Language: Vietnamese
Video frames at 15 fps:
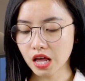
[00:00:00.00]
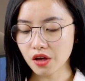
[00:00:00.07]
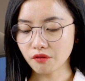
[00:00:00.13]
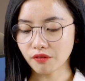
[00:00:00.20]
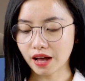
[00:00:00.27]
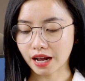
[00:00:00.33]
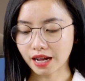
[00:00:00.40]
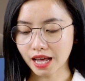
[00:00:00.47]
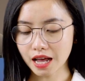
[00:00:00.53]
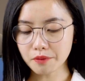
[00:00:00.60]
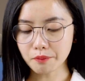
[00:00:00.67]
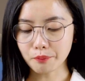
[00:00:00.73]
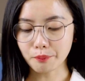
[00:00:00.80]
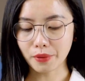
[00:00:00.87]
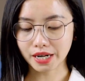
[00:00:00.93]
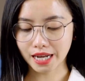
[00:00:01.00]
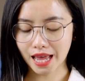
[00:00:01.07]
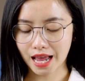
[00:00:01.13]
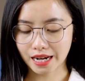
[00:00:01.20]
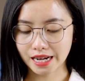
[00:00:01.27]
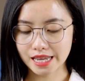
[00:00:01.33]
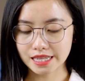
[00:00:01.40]
và các mặt
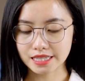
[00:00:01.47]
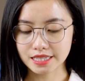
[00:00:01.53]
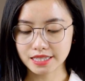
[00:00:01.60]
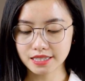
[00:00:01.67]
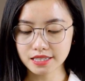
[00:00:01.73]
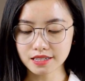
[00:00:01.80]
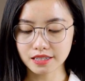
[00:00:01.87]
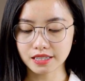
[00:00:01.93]
hàng này dự